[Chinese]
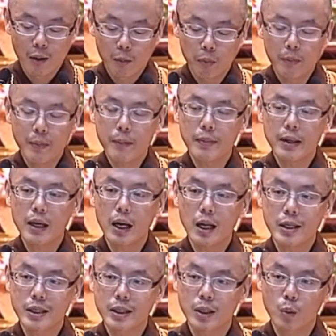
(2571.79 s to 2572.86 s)
普门品
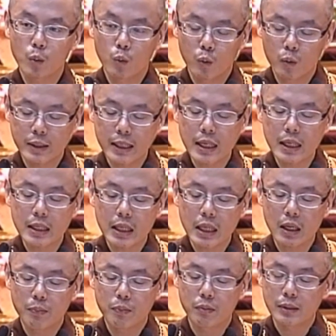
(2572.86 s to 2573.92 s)
二十无尽
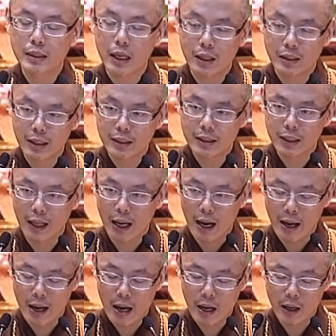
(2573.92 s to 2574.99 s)
意菩萨站起
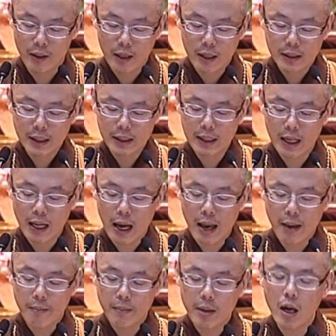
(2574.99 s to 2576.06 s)
来啊！接下
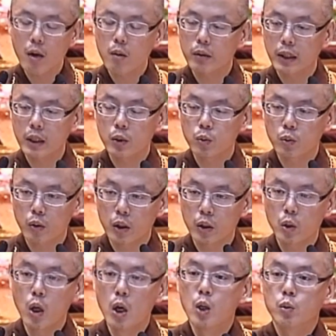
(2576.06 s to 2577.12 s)
来妙音
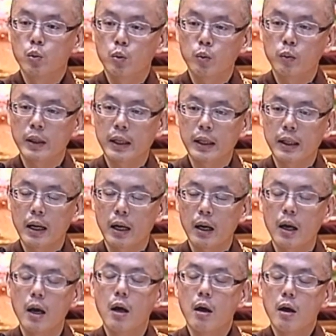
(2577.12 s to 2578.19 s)
尊初一呢，